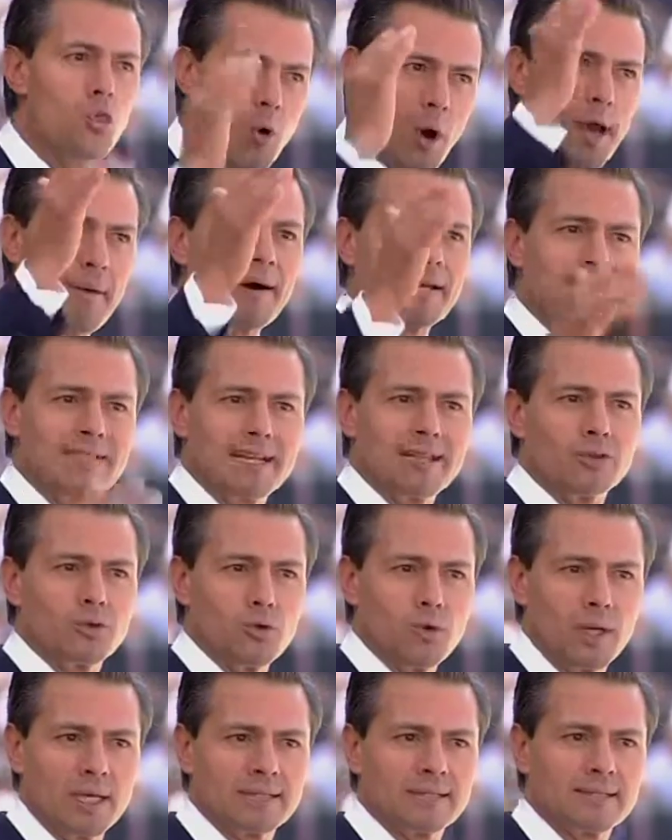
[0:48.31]
nuevas
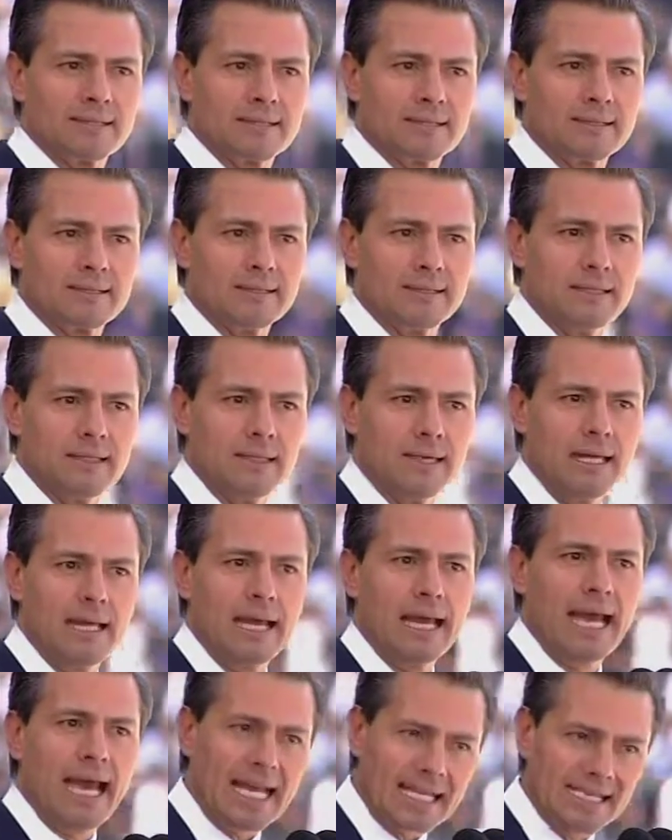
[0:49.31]
alturas.
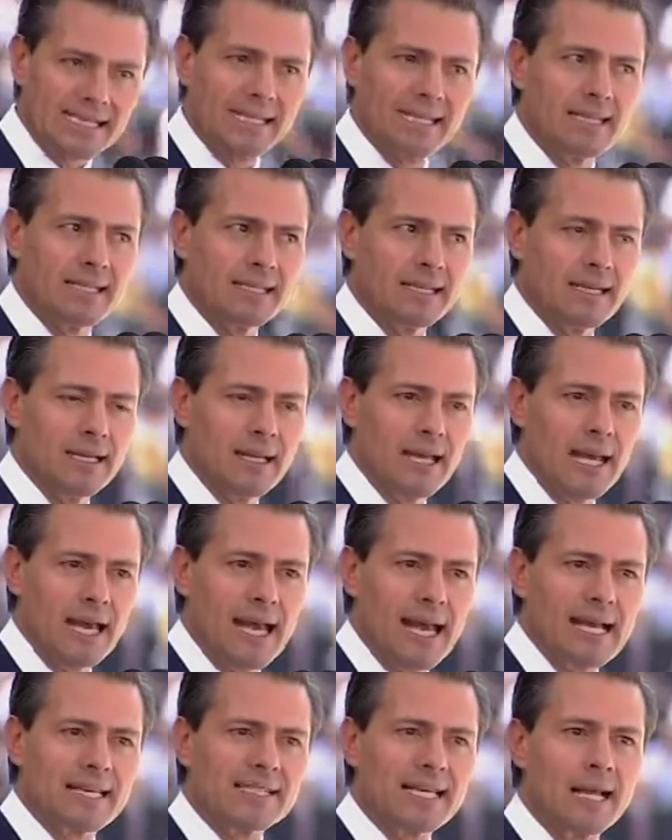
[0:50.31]
Ese
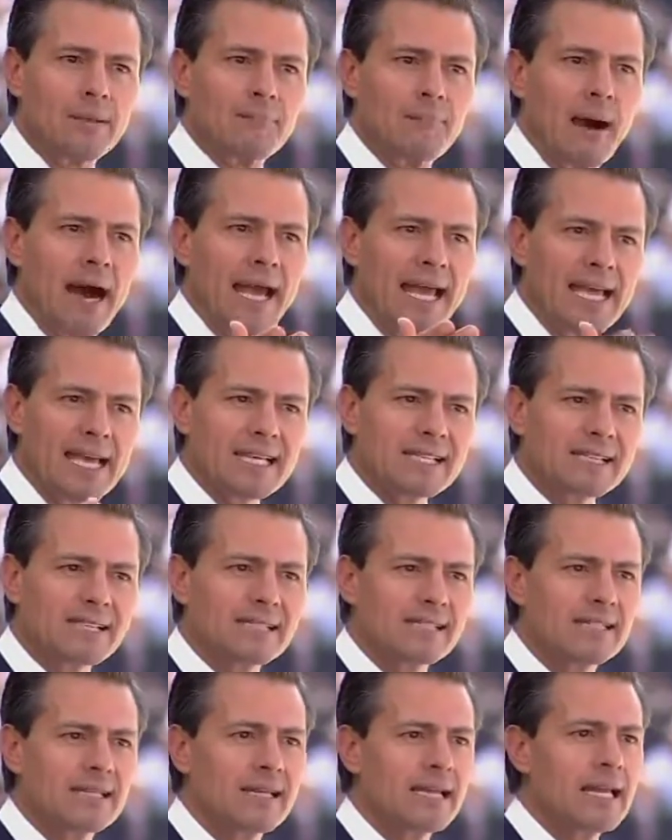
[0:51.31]
es el
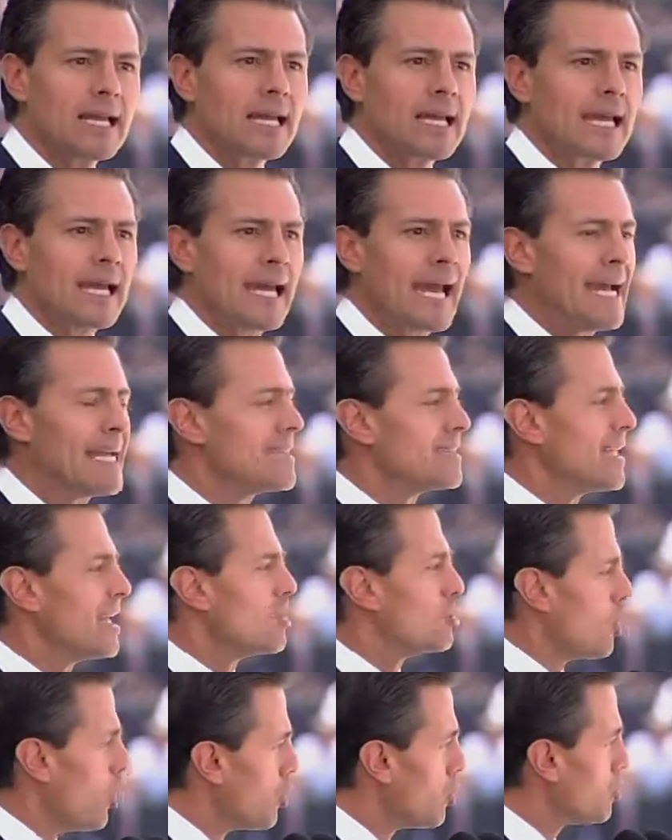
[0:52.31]
país que entre